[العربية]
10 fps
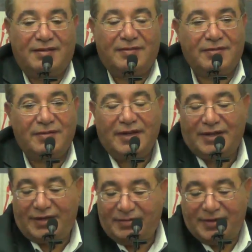بسم الله
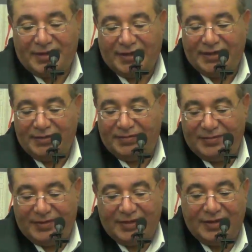الرحمن الرحيم
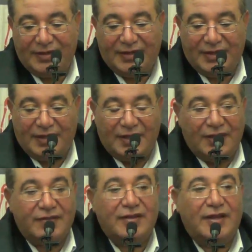
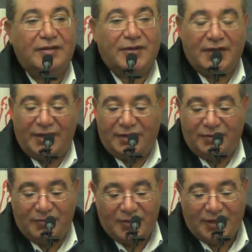السلام
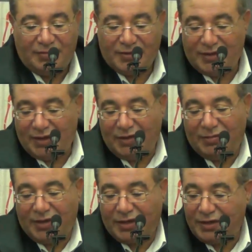عليكم ورحمة الله
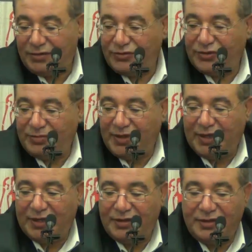وبركاته
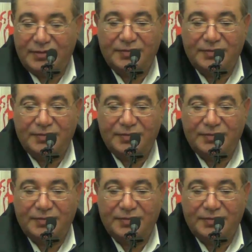جميعا